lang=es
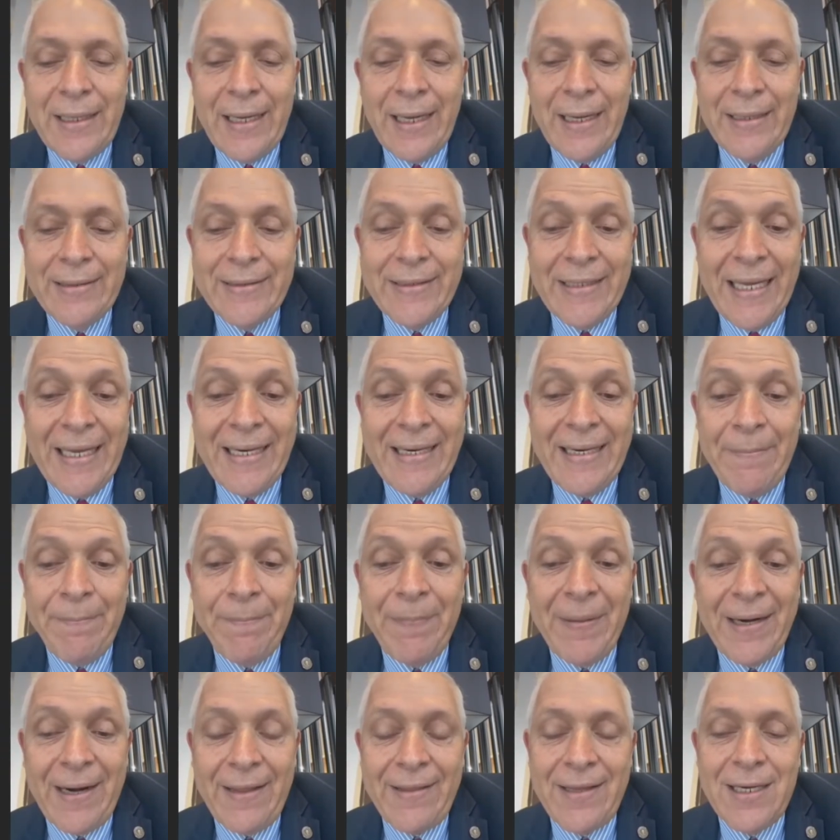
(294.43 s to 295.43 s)
que tiene
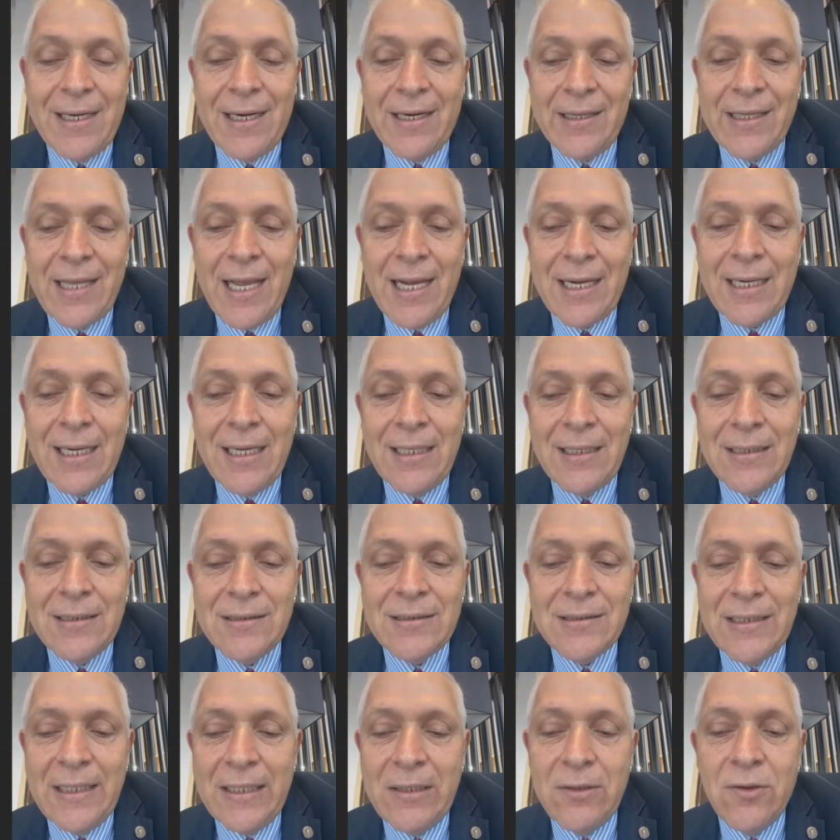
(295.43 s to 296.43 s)
parada cardíaca,
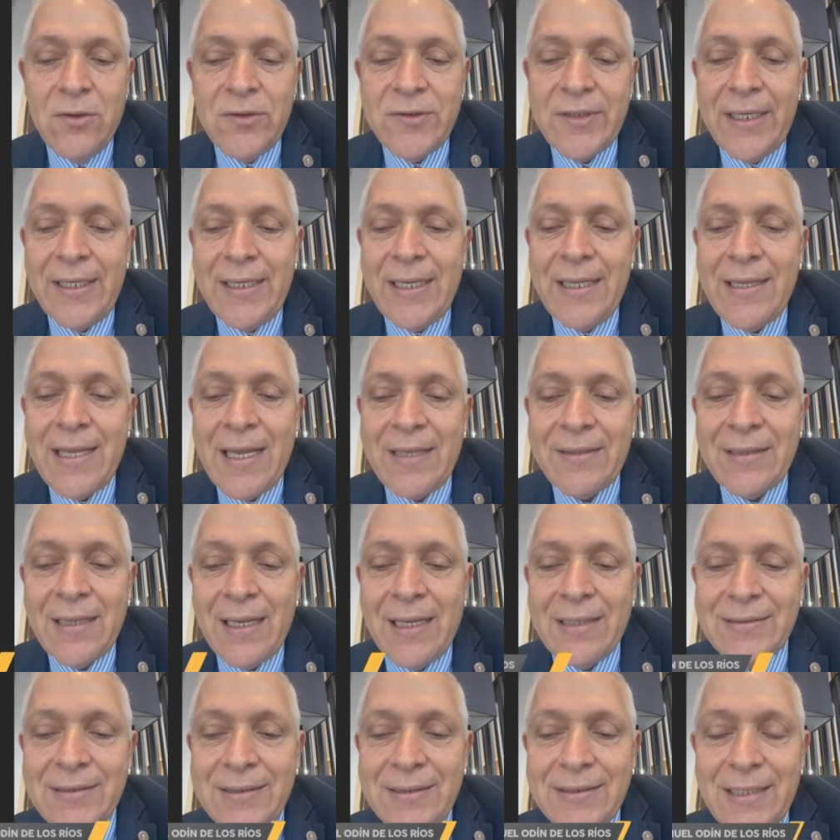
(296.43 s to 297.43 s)
si no se le da
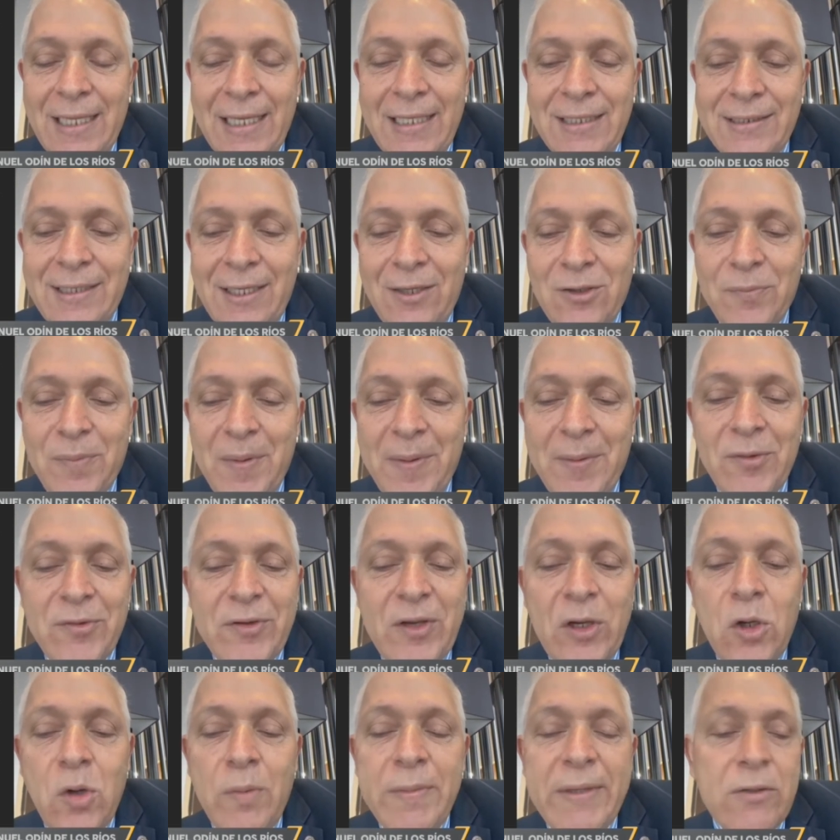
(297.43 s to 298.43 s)
asistencia en los primeros
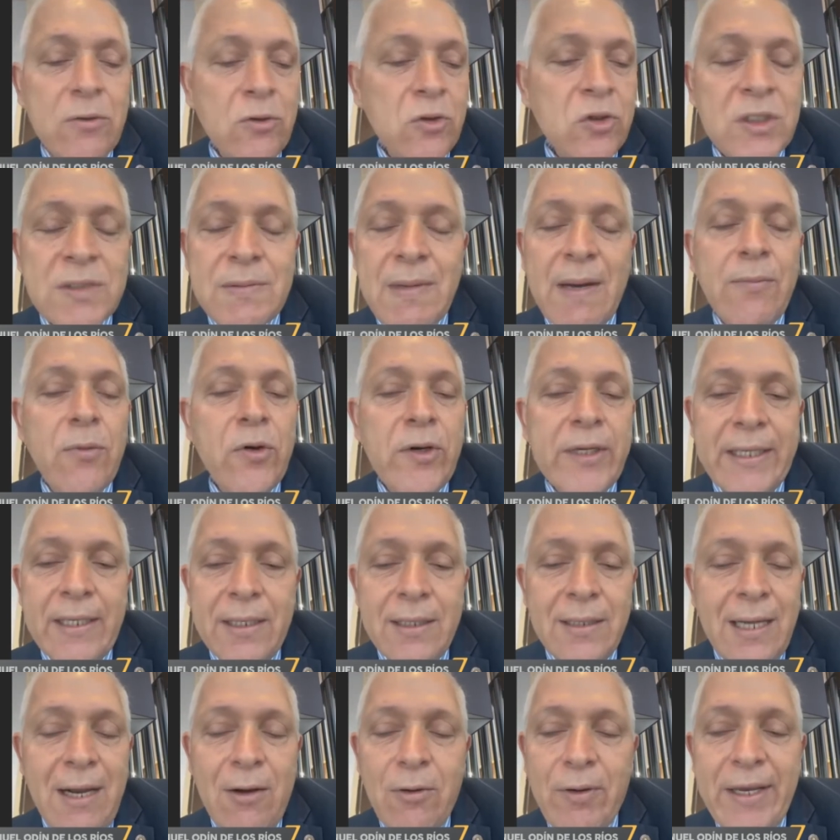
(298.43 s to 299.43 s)
cinco minutos, va a morir,
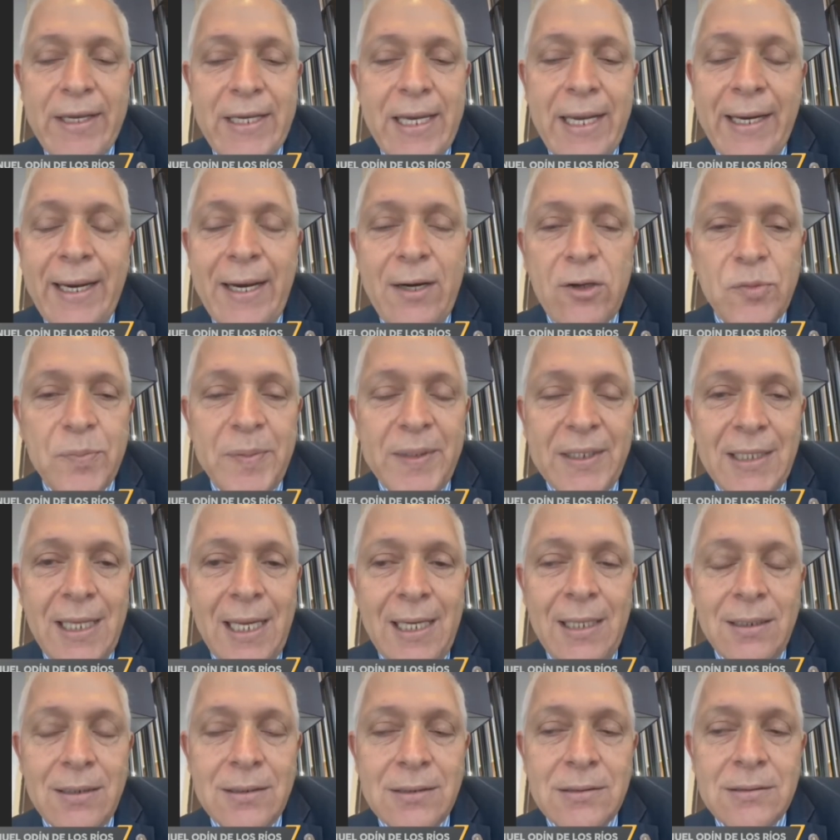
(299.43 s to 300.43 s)
aunque llegue al
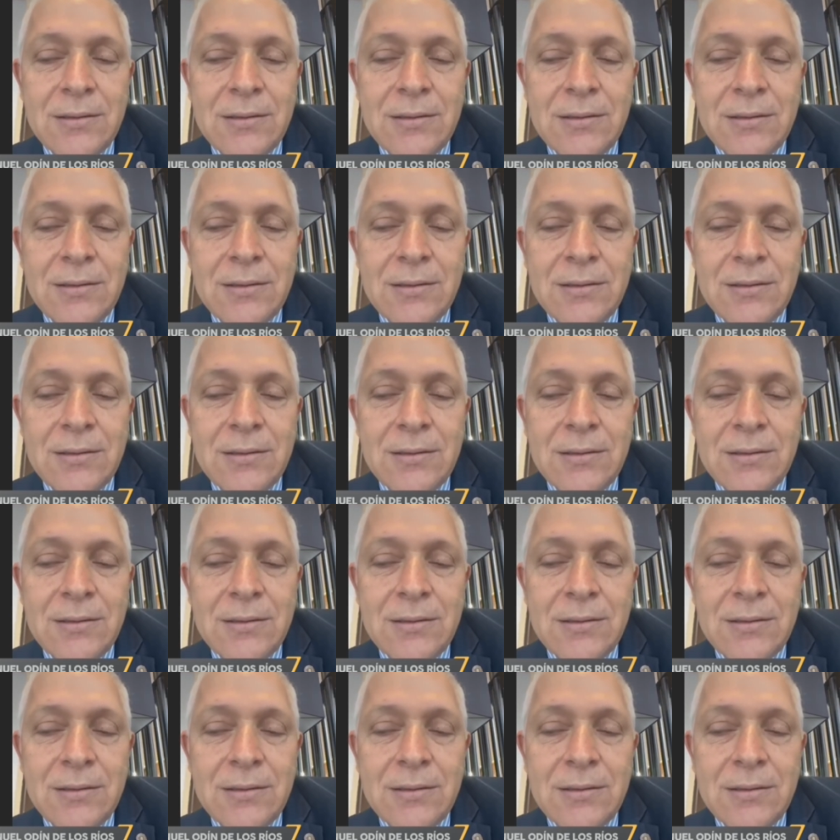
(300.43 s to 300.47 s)
hospital.